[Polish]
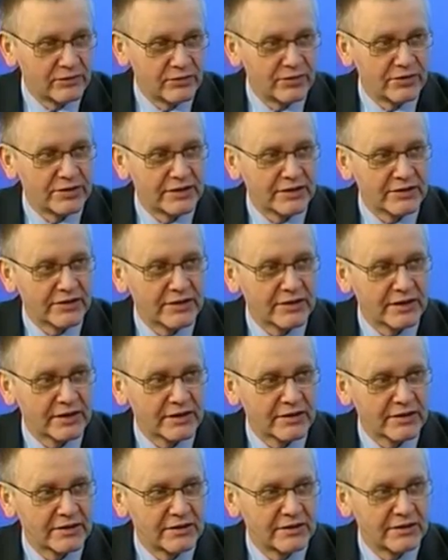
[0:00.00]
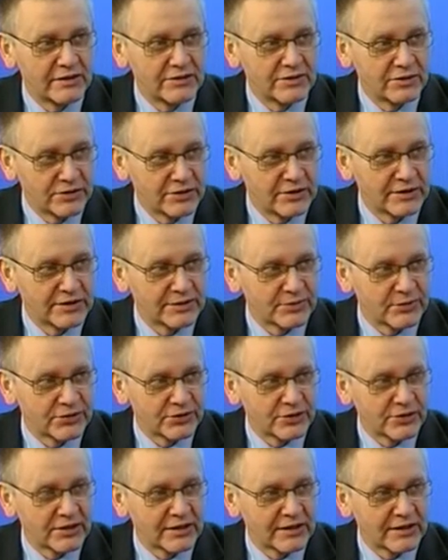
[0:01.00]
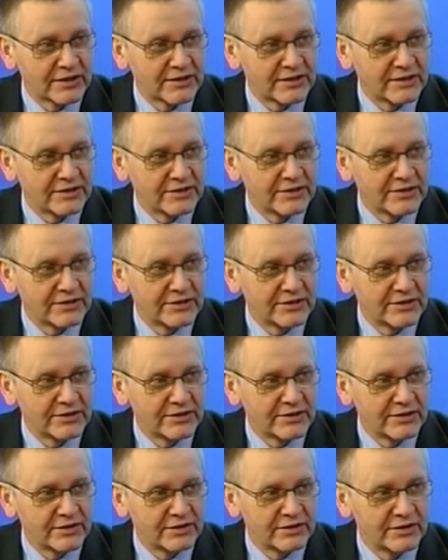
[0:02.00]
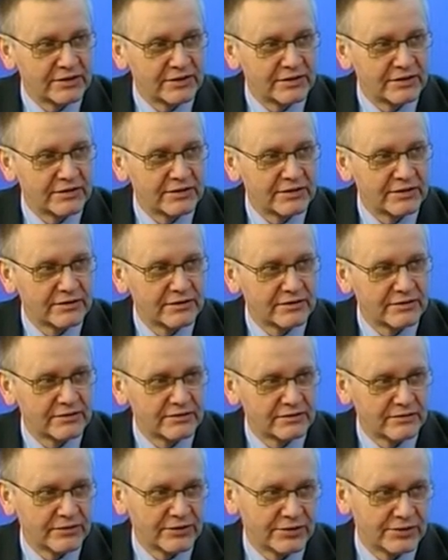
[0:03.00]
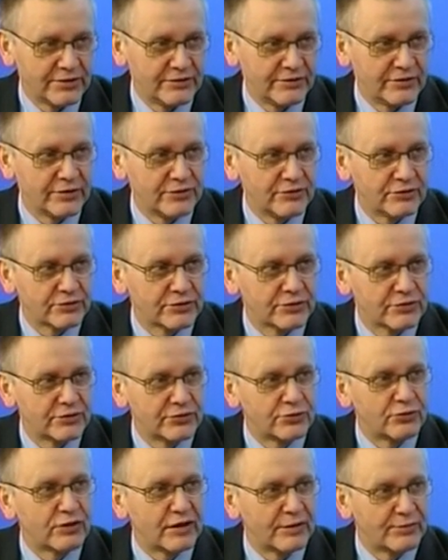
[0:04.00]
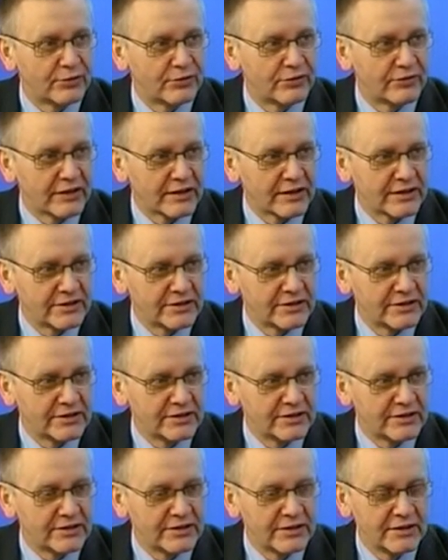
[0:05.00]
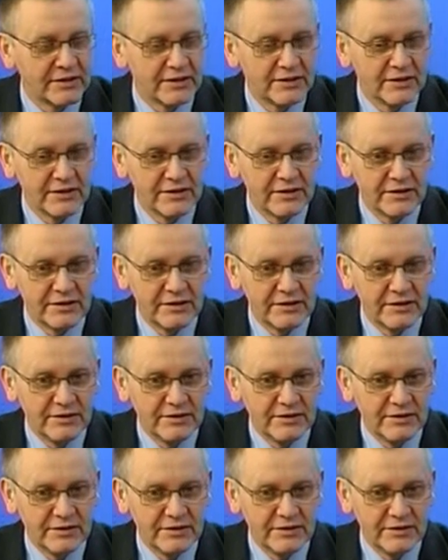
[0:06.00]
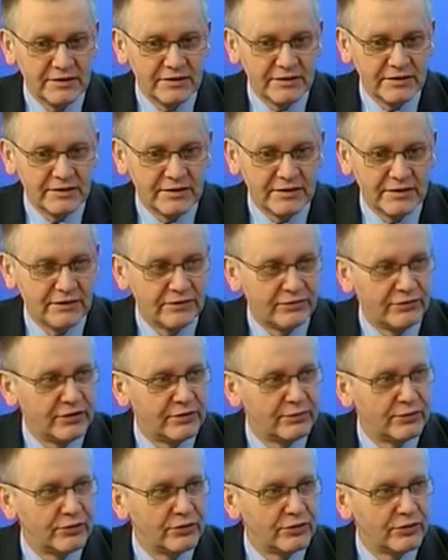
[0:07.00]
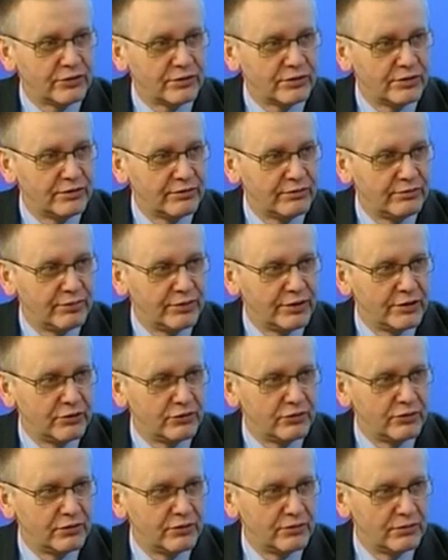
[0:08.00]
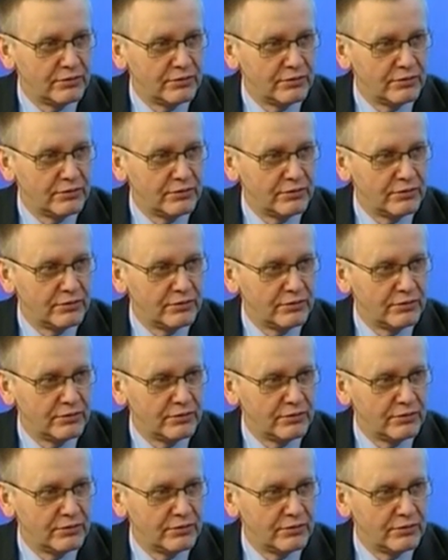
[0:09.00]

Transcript: bo jednak to nie jest początek kadencji, tylko właściwie już druga połowa kadencji i y, wybór był